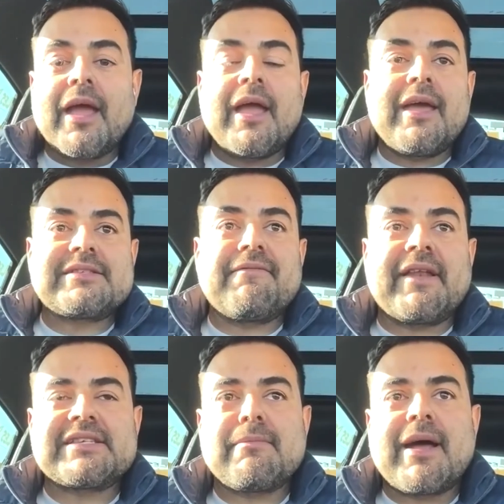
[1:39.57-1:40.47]
eh, este
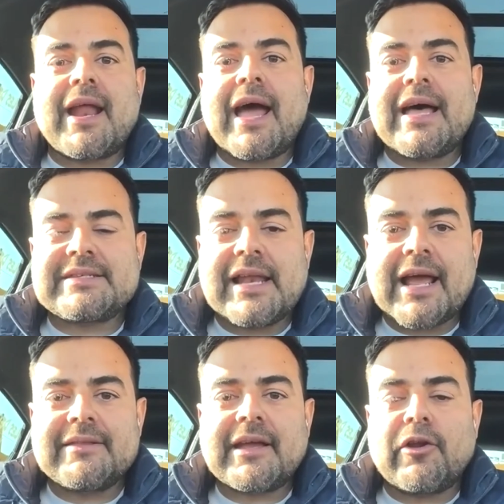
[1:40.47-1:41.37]
fin de semana hacia
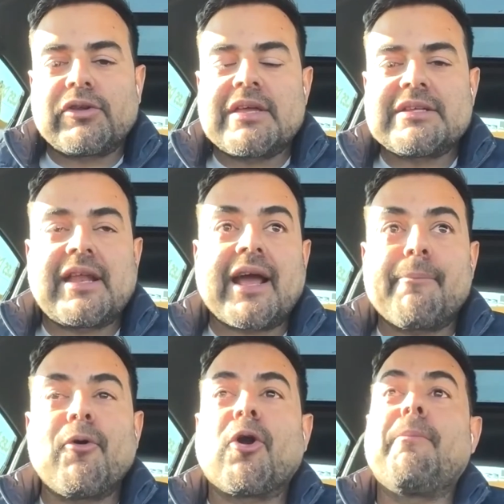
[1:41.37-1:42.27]
la gente que los necesita en
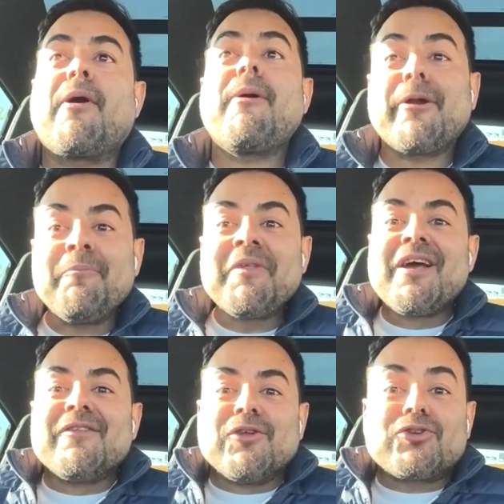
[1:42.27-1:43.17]
Acapulco. Pero bueno,
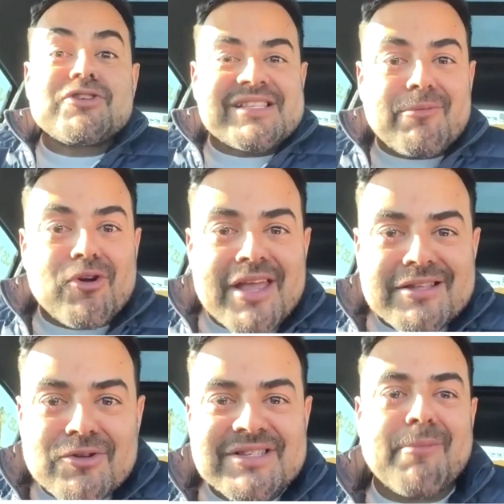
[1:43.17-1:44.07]
nosotros ya estamos
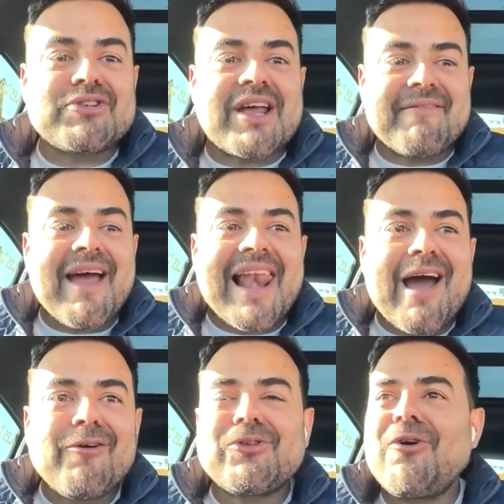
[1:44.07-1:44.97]
listos, estamos arriba
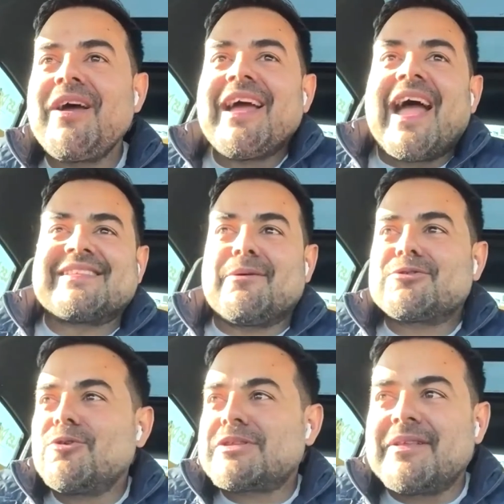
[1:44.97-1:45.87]
del auto,
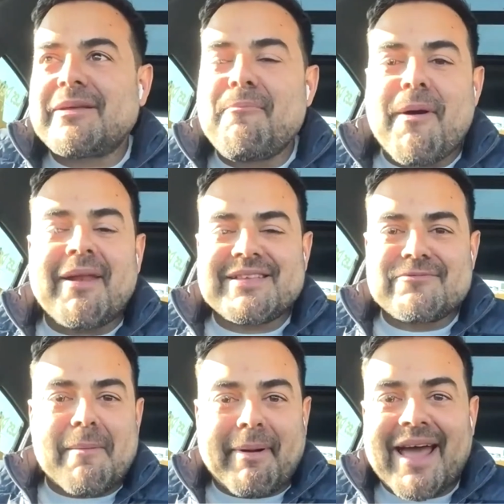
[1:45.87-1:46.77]
estamos justamente en Puebla
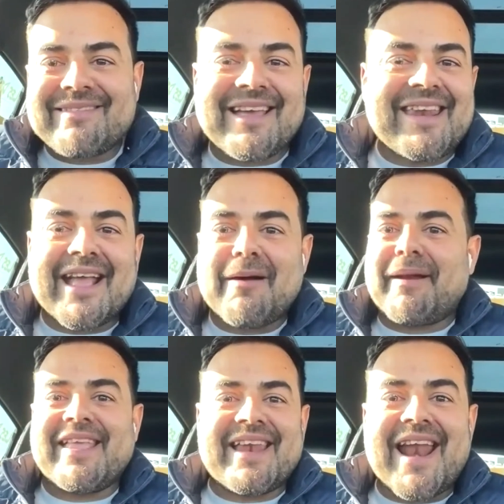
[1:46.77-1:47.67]
haciendo una parada técnica
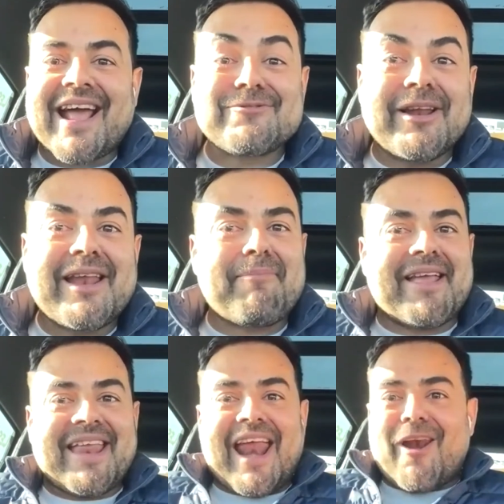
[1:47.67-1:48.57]
para llenar gasolina,
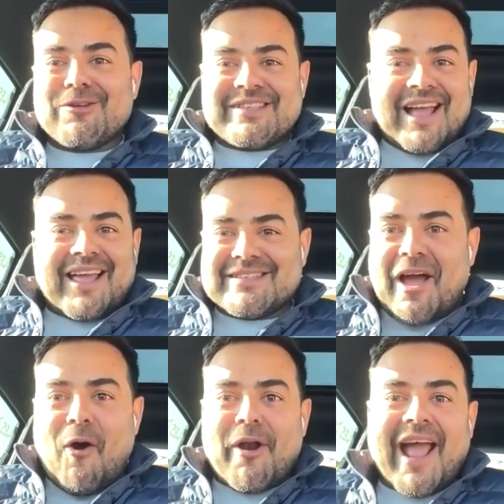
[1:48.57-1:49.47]
para llenar los
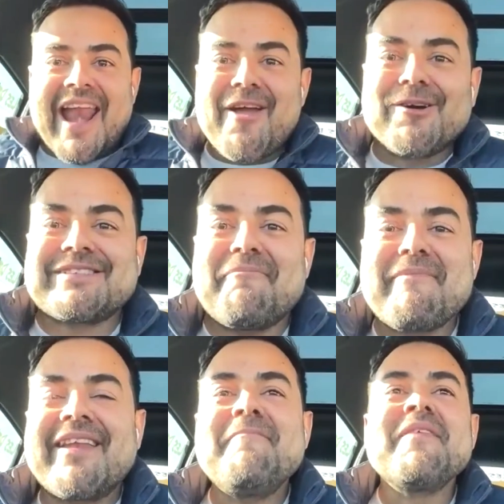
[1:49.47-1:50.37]
tanques orgánicos
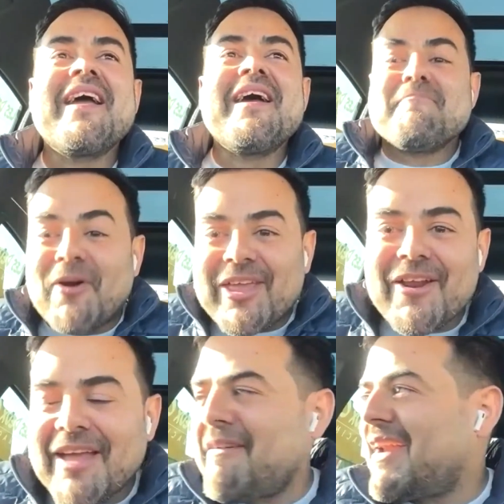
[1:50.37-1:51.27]
también. Pero
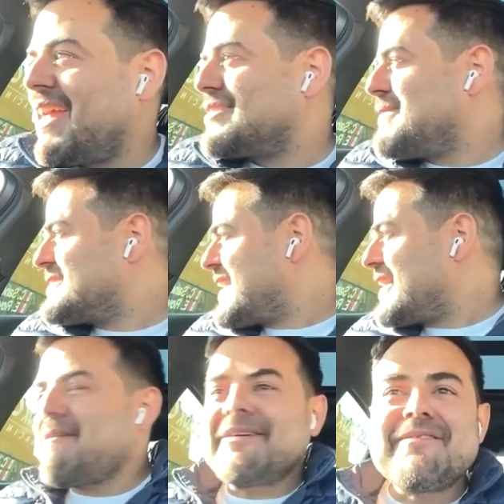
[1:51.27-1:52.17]
quiero que vean, es más,
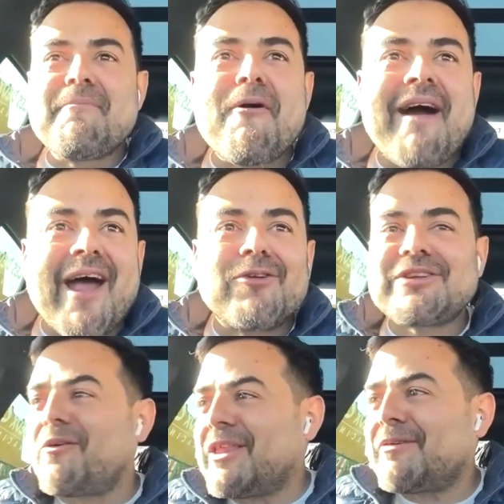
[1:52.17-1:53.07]
déjenme ver si me puedo bajar un
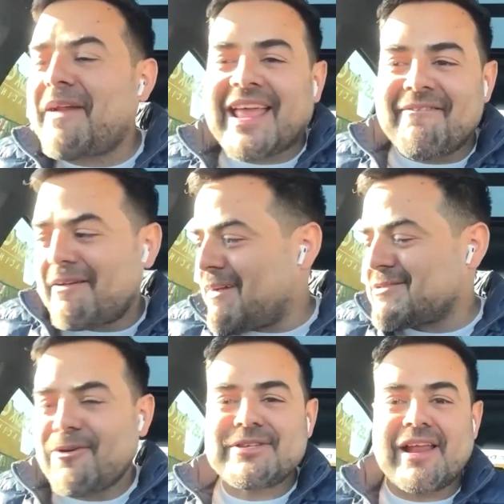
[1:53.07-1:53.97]
segundito para que vean
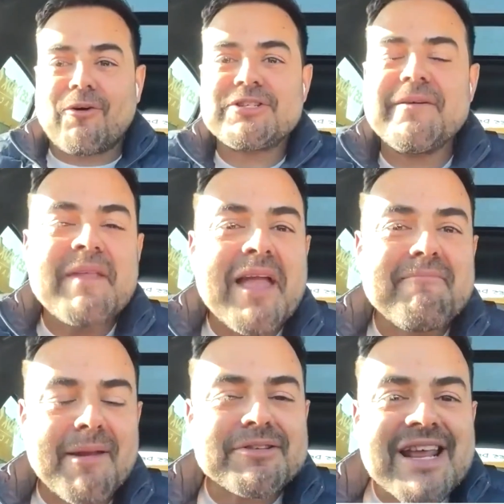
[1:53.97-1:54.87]
más o menos el coche.
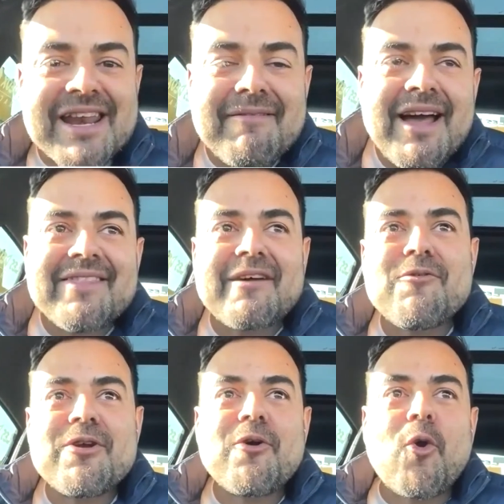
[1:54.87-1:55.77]
Venimos arriba de
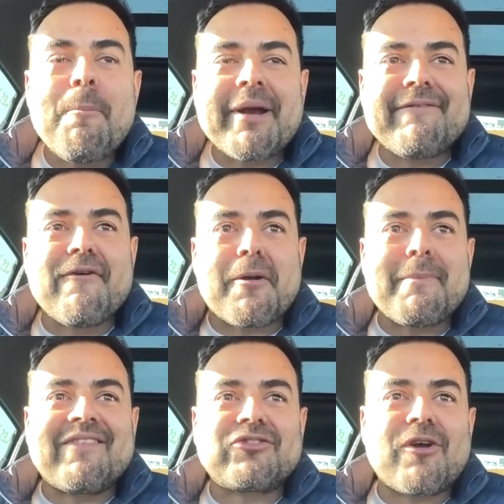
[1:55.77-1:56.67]
un Cupra
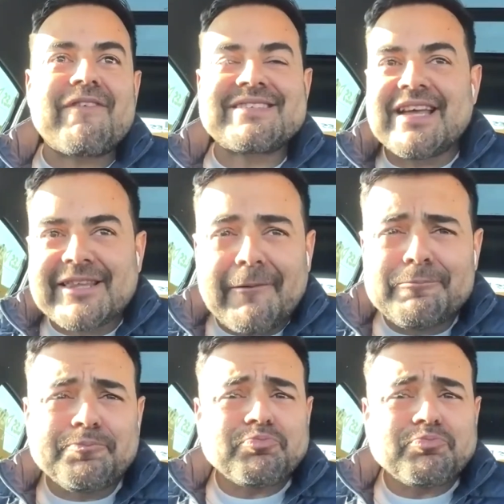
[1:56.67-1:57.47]
Formentor BZ